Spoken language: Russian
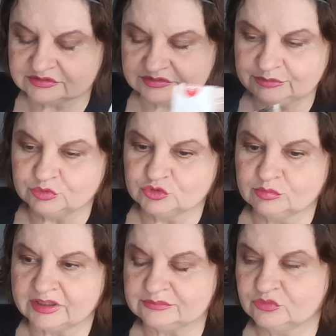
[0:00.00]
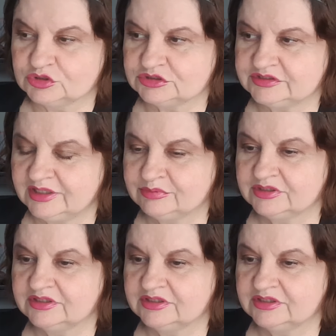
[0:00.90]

не буду брать больше тряпки,